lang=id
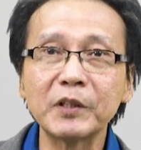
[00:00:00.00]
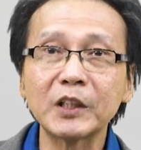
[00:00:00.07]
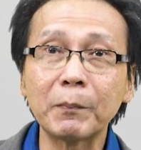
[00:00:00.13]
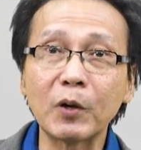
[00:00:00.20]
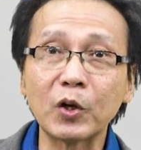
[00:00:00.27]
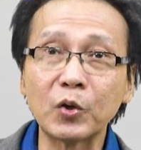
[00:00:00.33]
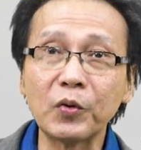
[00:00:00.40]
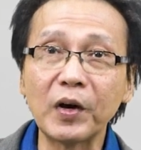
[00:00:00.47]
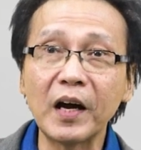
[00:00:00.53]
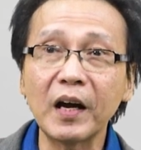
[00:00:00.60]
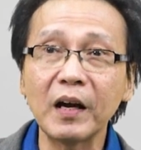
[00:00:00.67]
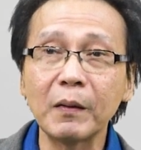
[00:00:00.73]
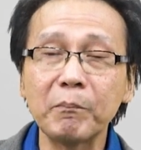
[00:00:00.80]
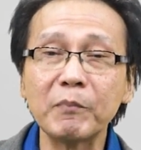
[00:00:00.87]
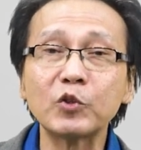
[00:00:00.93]
bisa
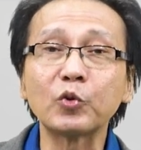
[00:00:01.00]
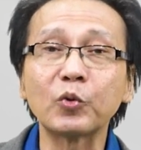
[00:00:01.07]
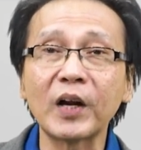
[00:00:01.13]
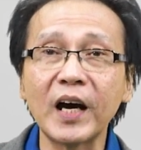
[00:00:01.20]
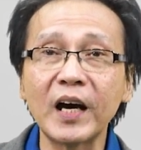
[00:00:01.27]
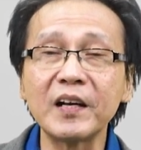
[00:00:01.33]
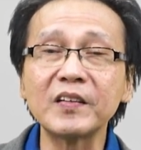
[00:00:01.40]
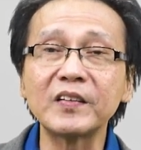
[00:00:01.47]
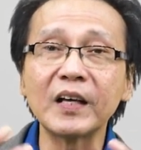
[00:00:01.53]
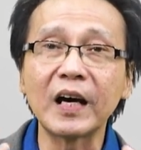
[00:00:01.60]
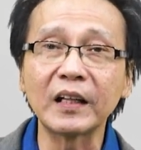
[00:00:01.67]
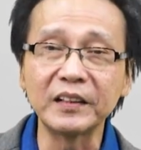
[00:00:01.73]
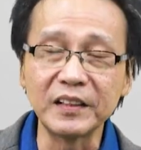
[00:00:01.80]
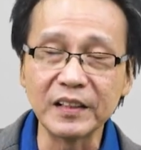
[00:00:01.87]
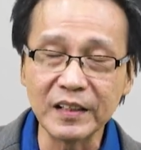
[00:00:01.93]
berdoa mencurahkan isi
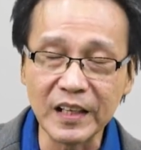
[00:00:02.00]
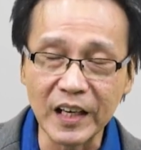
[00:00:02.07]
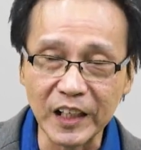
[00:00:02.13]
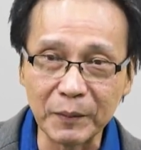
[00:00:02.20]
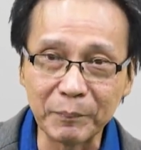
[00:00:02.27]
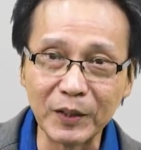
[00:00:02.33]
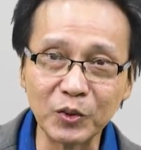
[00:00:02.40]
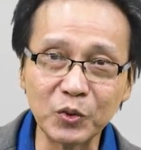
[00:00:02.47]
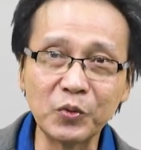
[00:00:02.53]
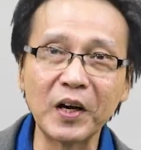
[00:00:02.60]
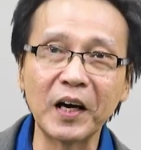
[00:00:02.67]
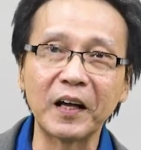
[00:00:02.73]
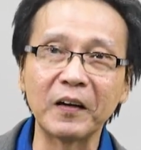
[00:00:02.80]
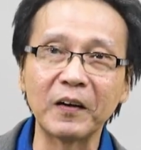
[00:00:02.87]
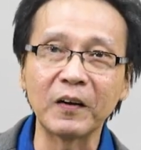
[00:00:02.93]
hatinya di hadapan
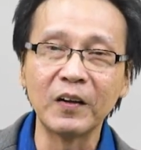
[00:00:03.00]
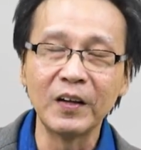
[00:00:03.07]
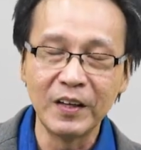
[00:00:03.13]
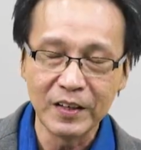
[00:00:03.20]
Tuhan.